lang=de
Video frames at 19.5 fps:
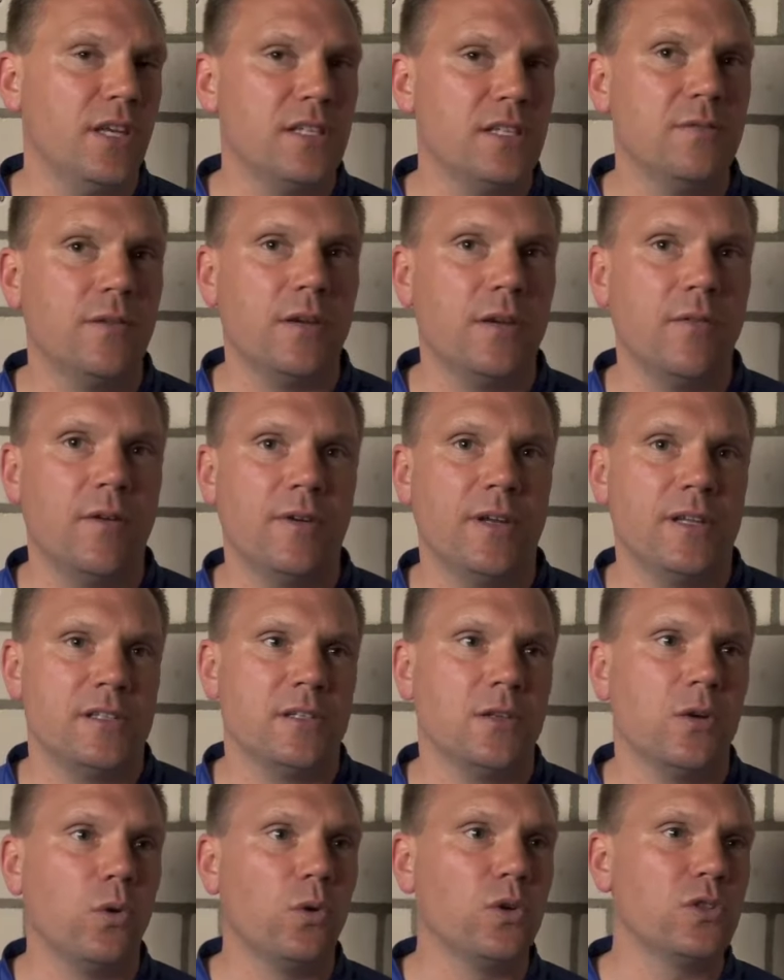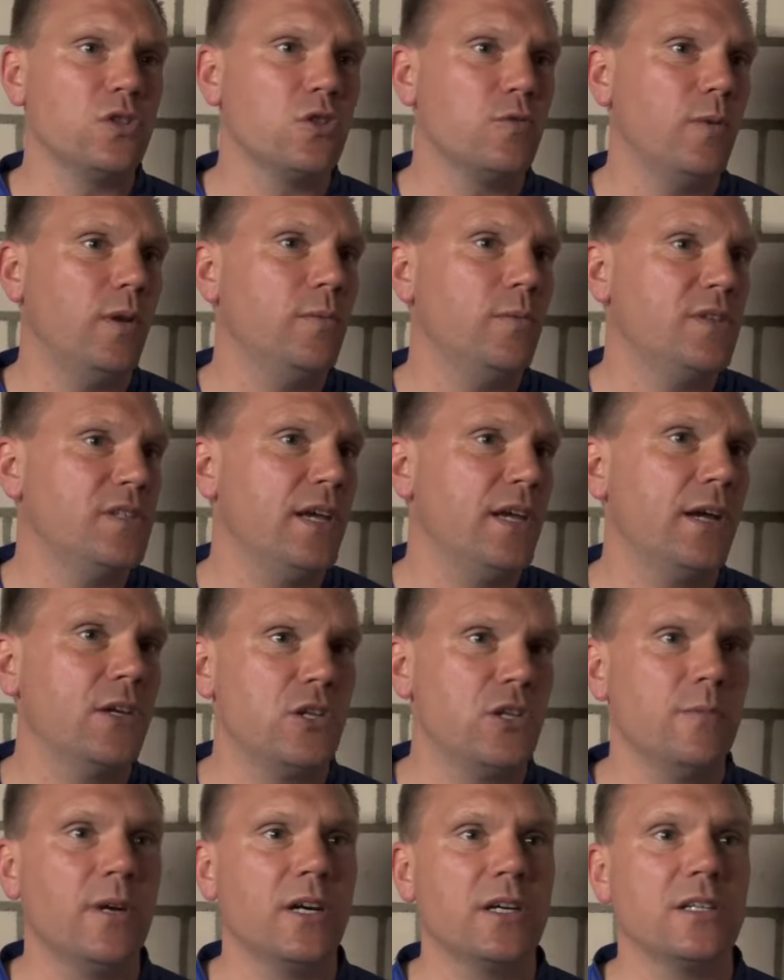deswegen, weil wir das in großen Spielen bisher
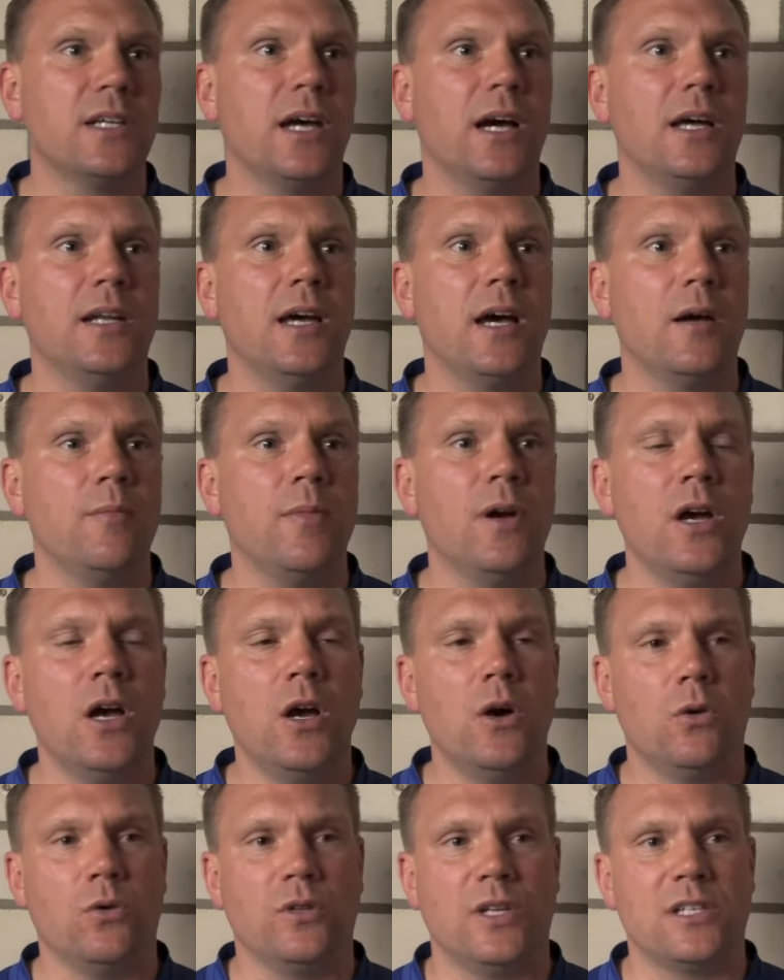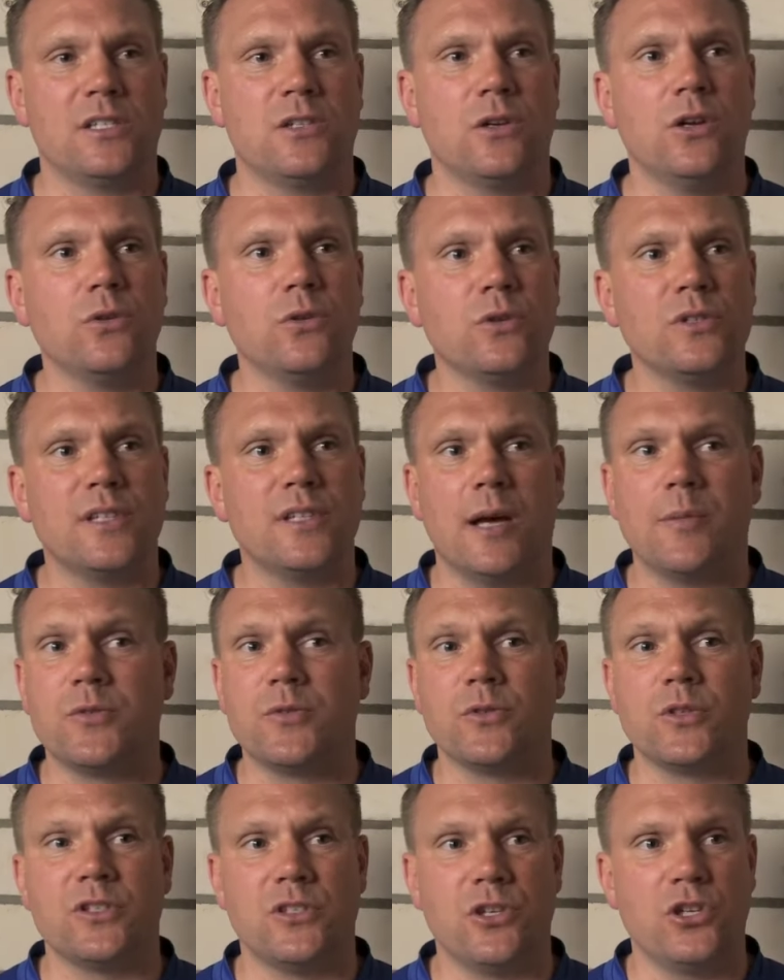eigentlich immer getan haben und das sollte uns
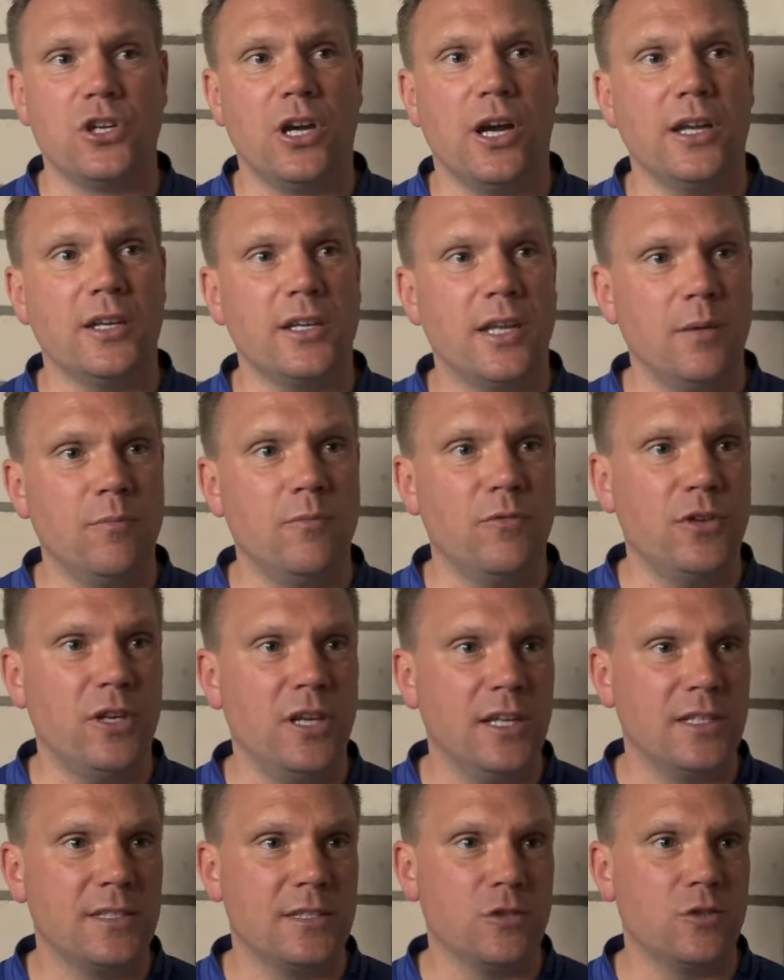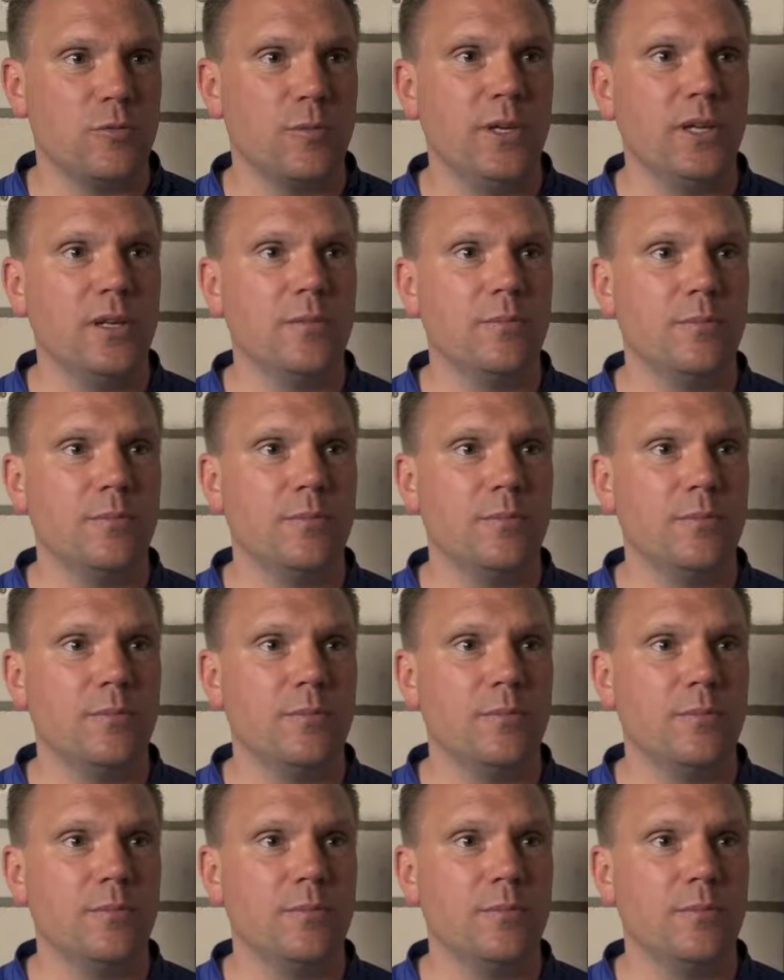absolute Sicherheit geben für die letzten Spiele.